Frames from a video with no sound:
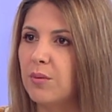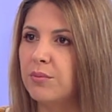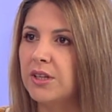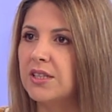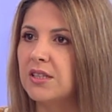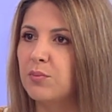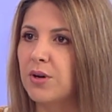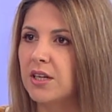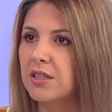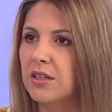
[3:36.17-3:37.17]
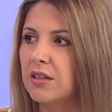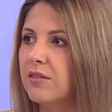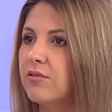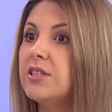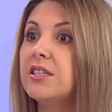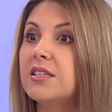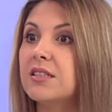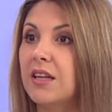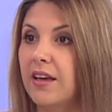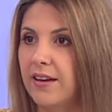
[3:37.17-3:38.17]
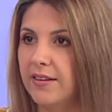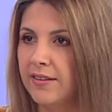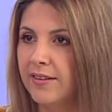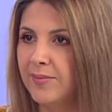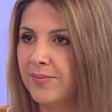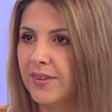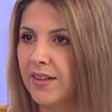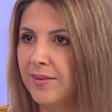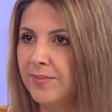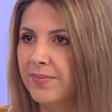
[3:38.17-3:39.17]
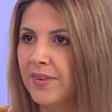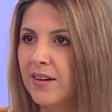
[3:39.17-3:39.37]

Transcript: там есть и практика гвоздистояния, да.